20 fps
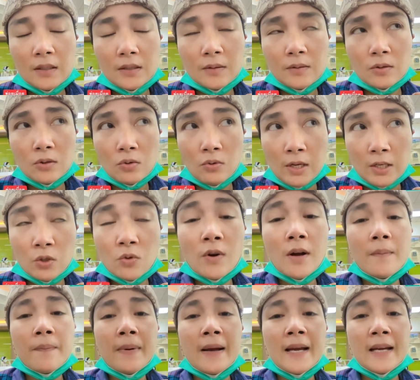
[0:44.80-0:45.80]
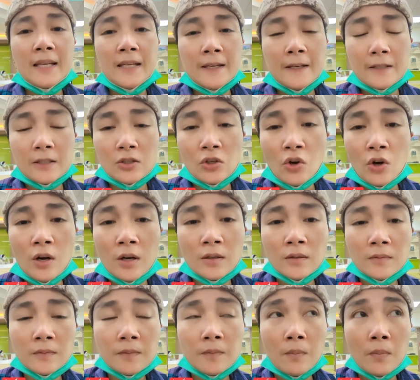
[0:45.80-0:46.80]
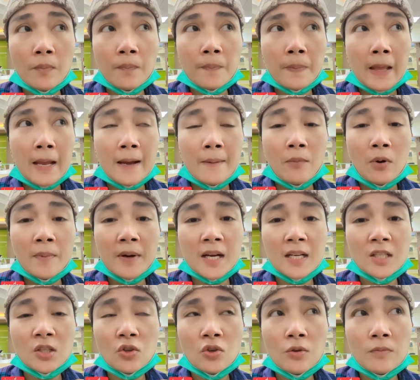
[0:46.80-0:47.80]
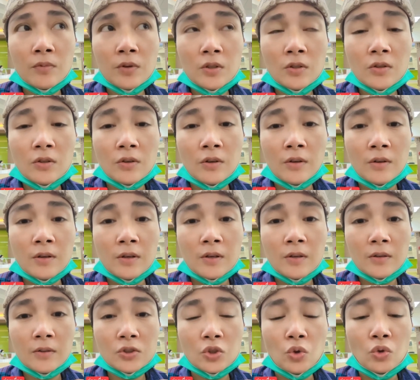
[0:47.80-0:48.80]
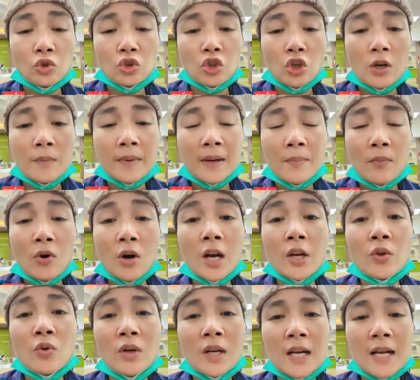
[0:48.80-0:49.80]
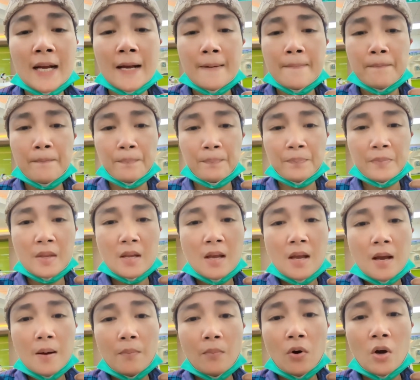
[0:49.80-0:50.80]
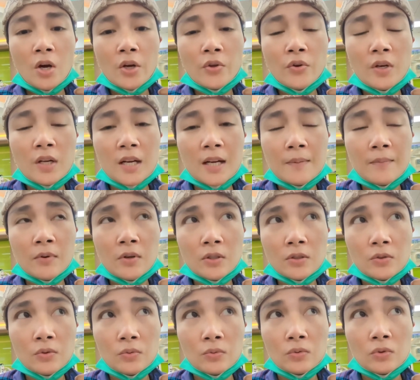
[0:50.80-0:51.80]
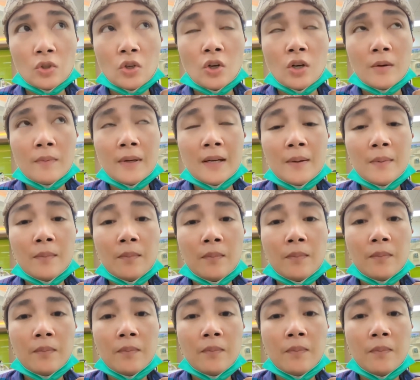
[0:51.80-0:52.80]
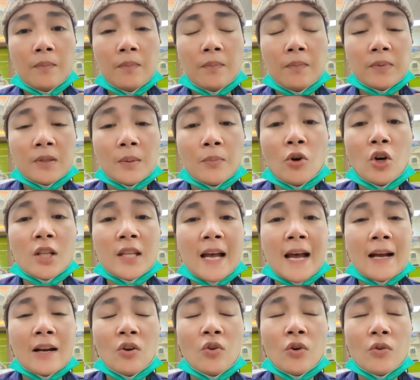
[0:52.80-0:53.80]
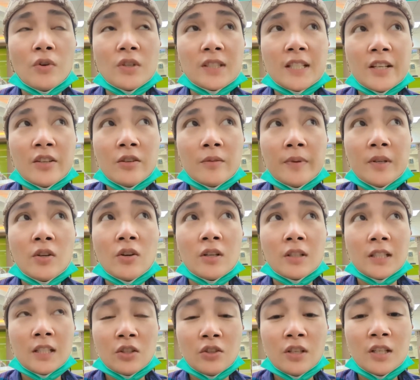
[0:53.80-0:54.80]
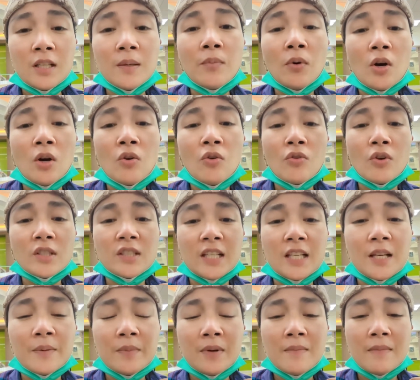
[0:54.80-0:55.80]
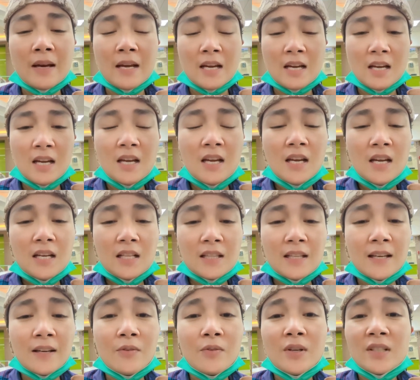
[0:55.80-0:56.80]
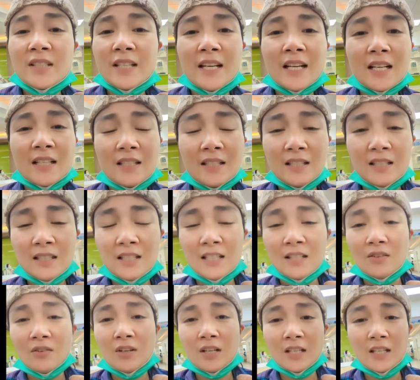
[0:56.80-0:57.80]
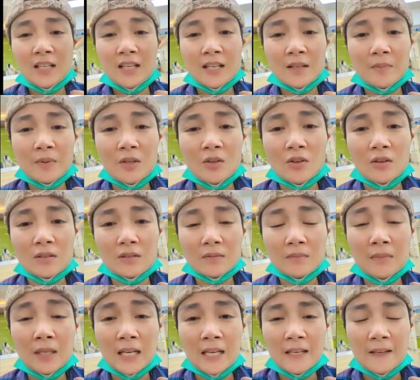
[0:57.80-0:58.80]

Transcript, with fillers: ตรวจทั่วไปสองหมอประกันสังคมก็ต่อส่งต่อมาหมออายุรกรรม หมออายุรกรรมก็ส่งต่อมาเฉพาะทางโรคหัวใจเนาะพี่น้องแต่ตอนนี้หมอโรคหัวใจยังไม่มา แต่หัวใจกระถินเต้นอ่อนแห้งพี่น้องเมื่อย